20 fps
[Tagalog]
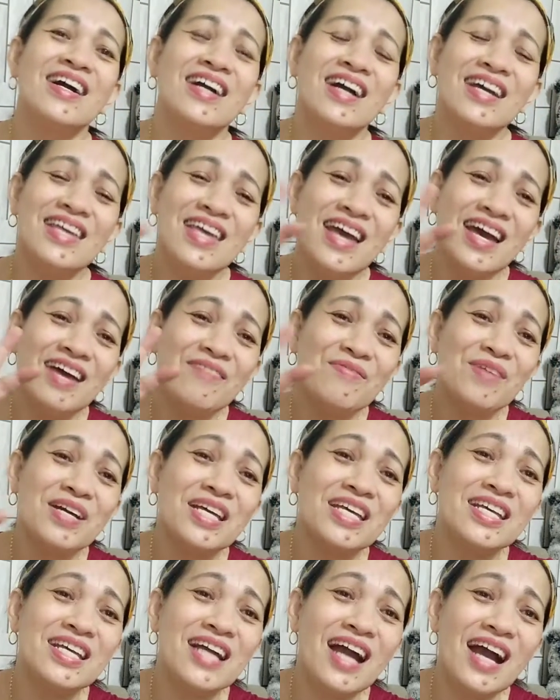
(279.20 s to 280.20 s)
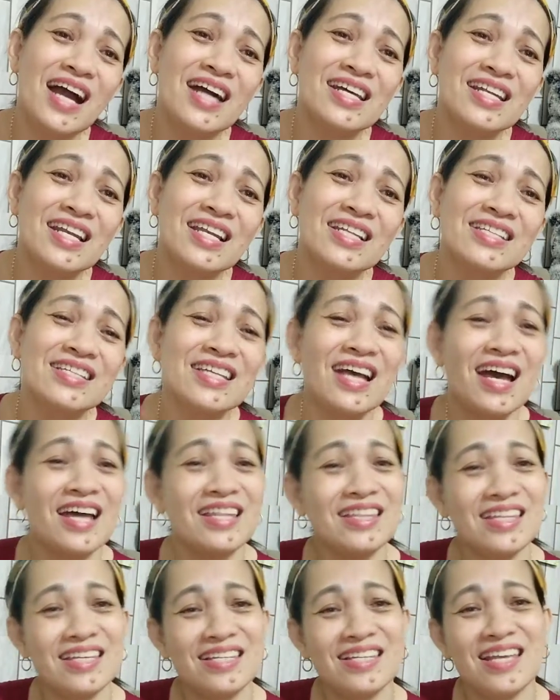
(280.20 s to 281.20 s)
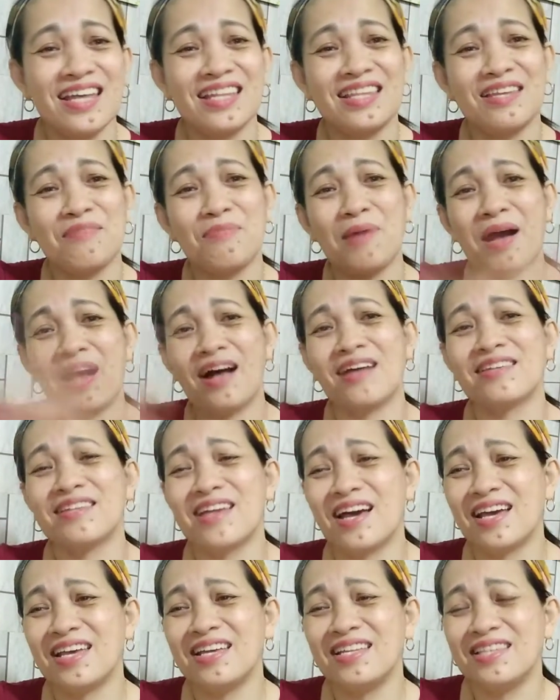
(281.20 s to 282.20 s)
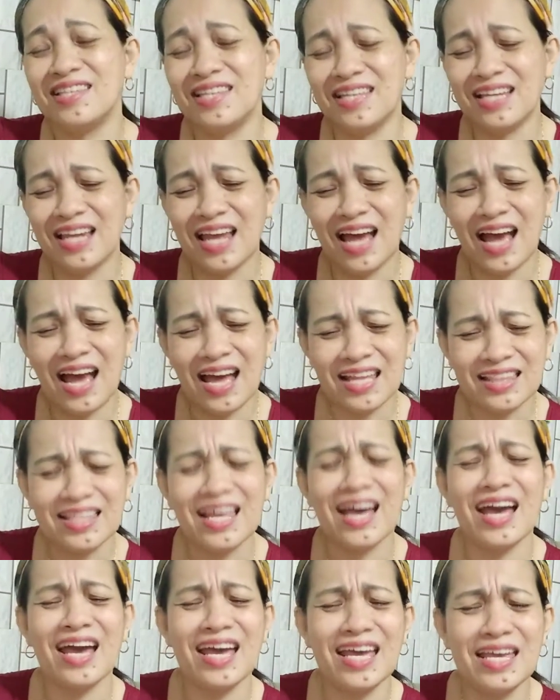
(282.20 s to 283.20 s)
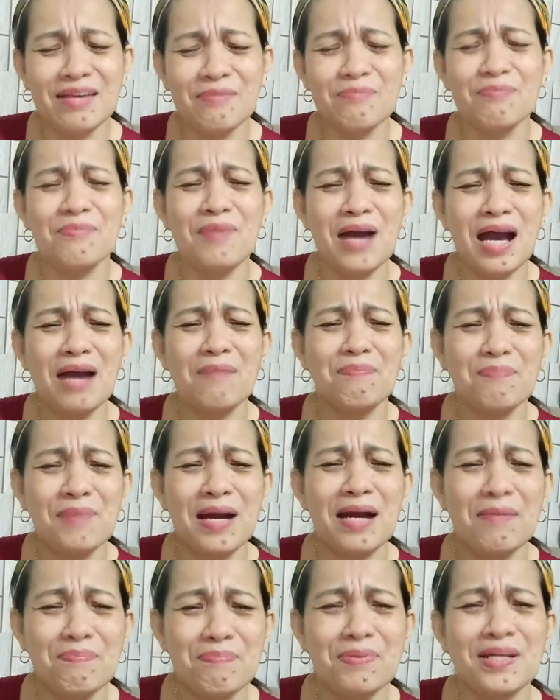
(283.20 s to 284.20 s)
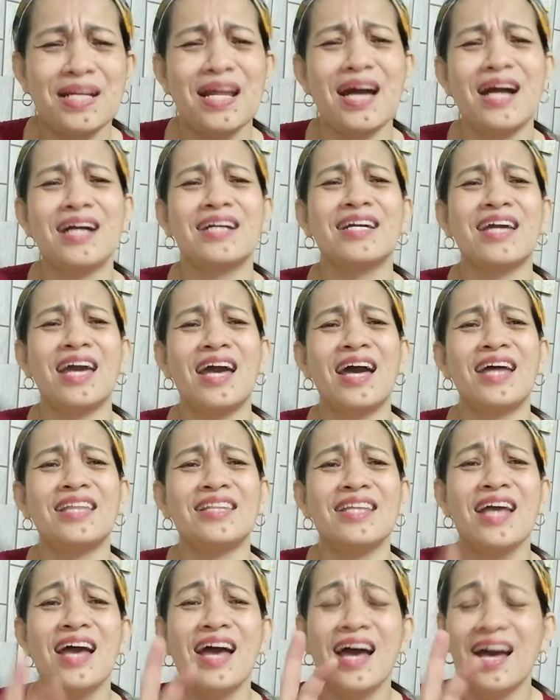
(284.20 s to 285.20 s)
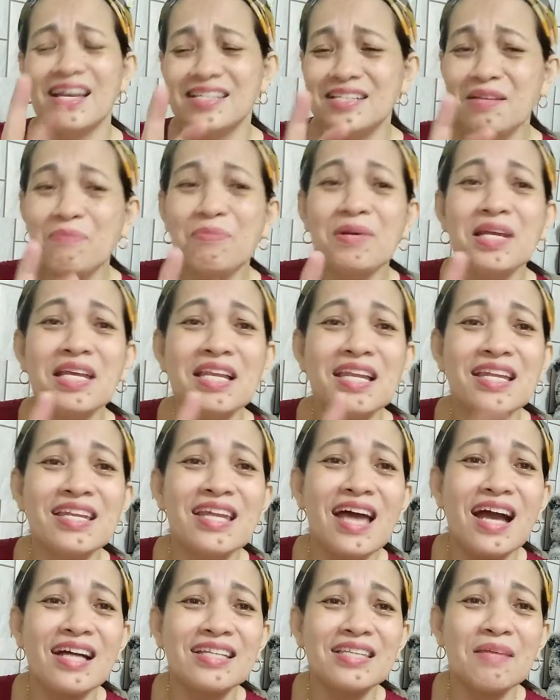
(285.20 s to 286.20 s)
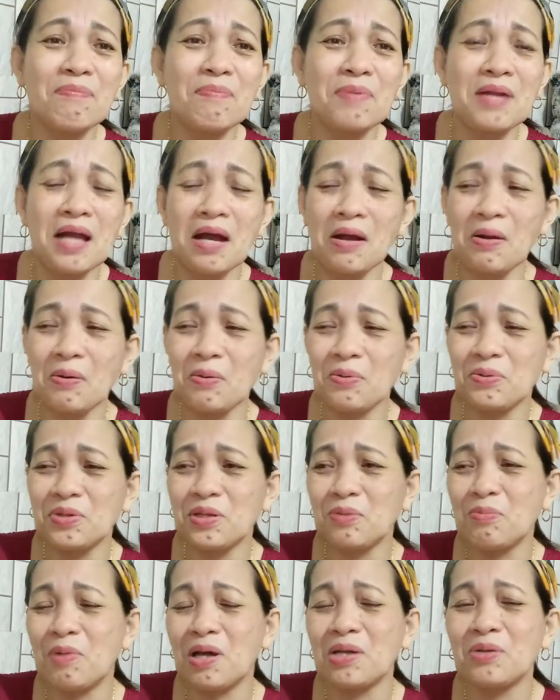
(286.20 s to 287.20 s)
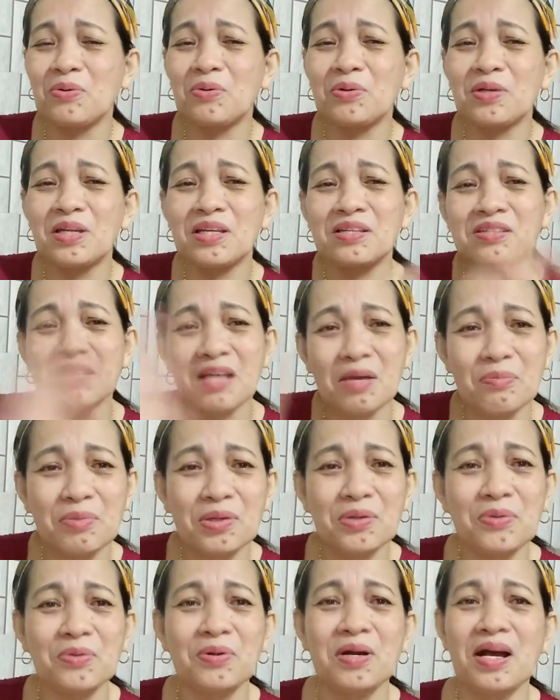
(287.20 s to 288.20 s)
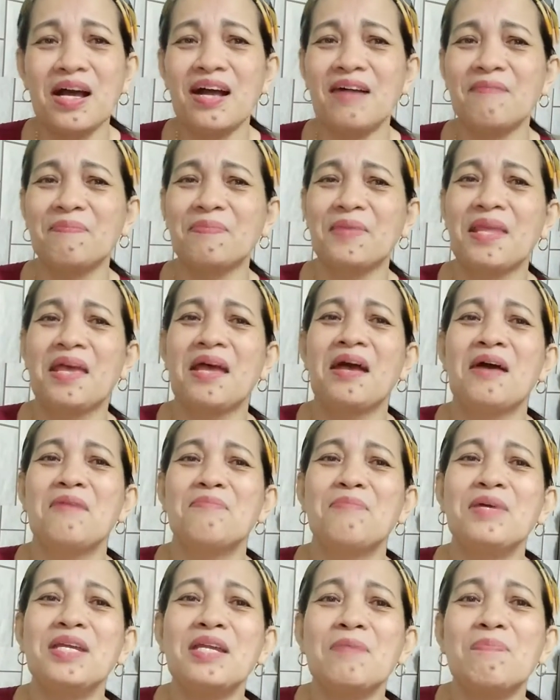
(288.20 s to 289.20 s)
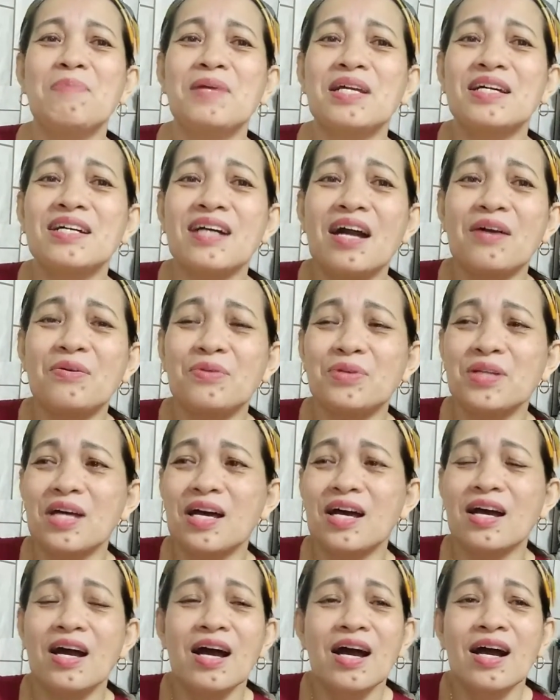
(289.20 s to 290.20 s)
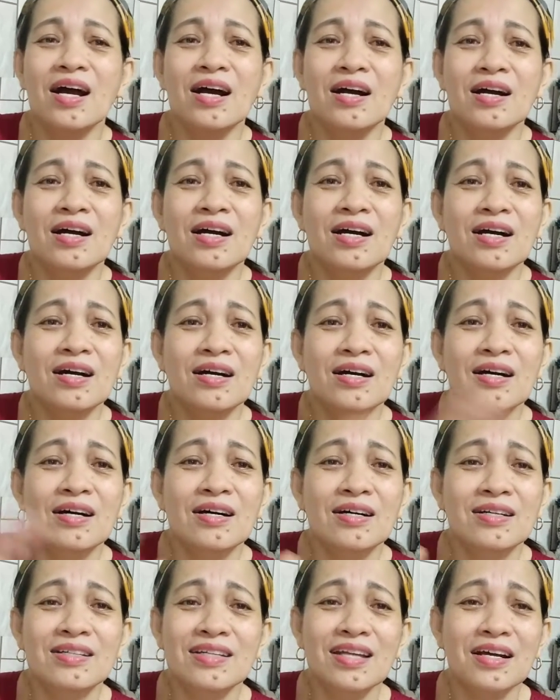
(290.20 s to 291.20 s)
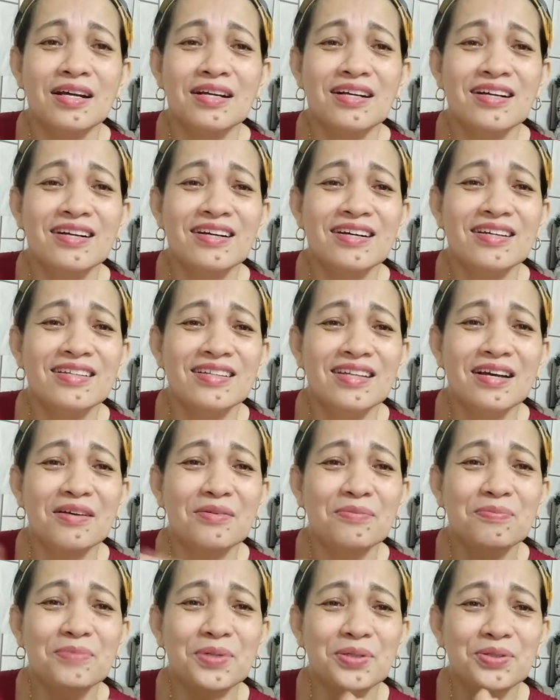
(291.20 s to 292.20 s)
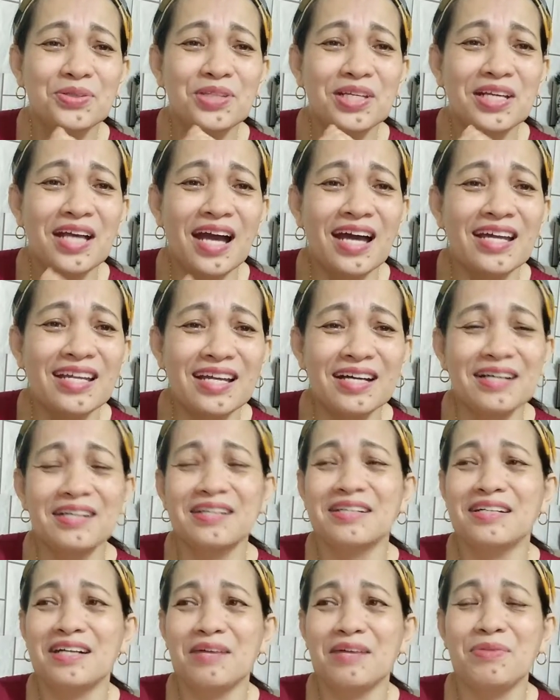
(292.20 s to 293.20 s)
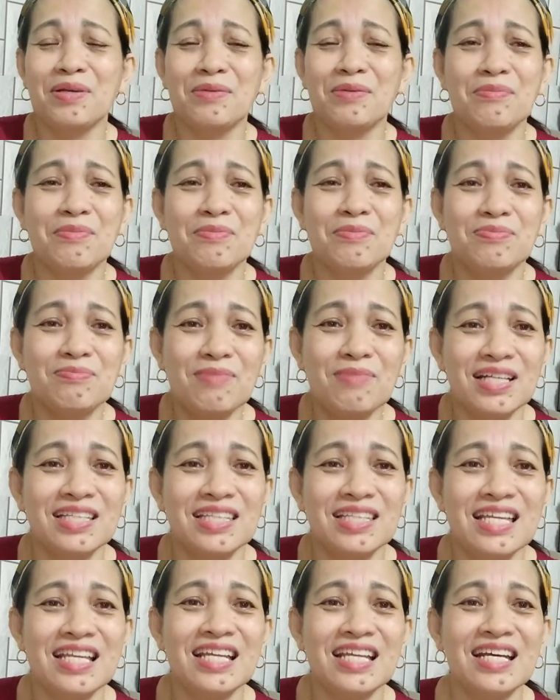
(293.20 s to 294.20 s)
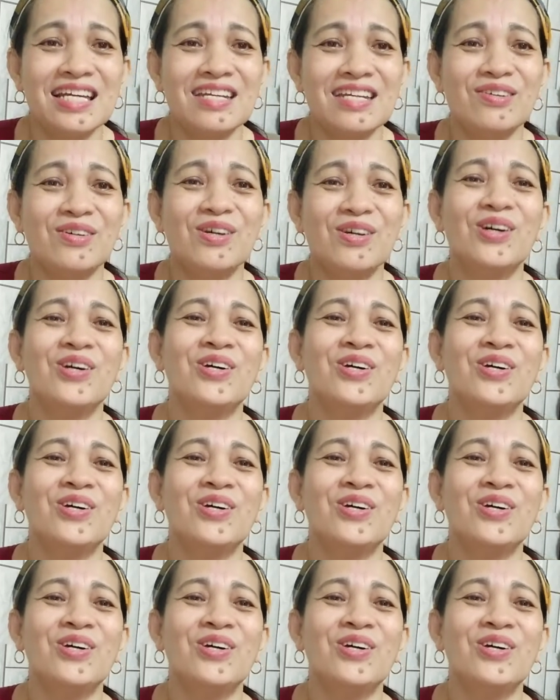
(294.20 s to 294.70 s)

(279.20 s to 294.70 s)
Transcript: Kaya maging aral sa atin yan, di ba? Na hindi lahat ay mapaprank at syempre ilan na ang naprank ko, di ba? Noon ay sabi ko nga, may naprank ako na nag, nagmunti ka ng kaming magdelikado